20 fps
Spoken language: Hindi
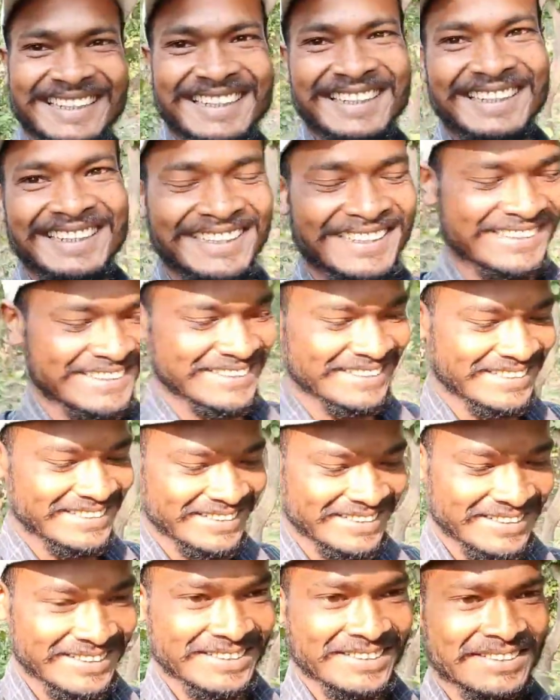
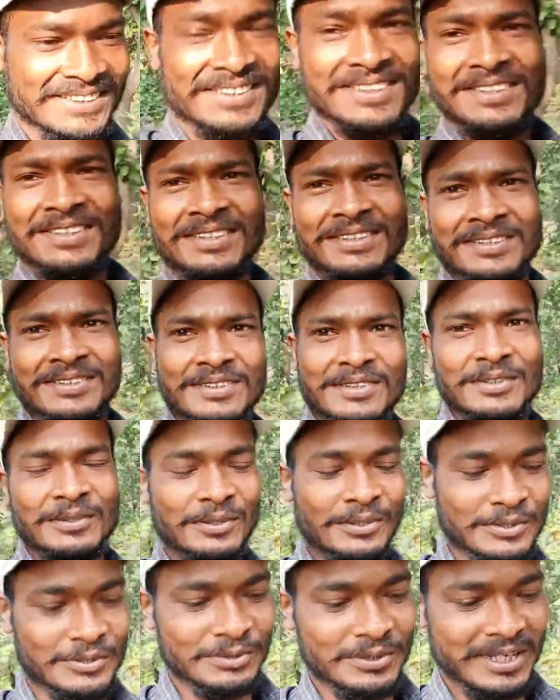तो, तो
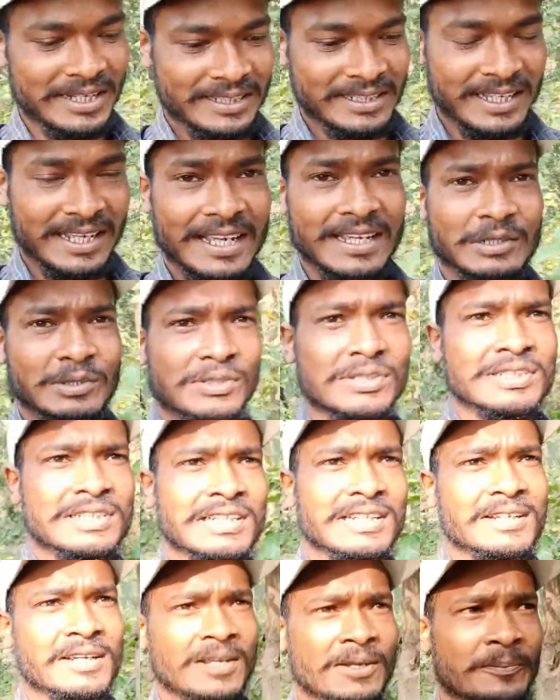दोस्तों ऐसा है कुछ
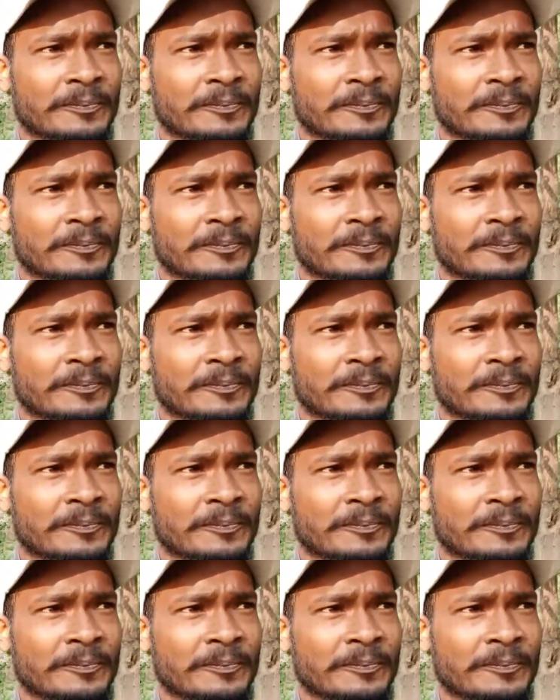कि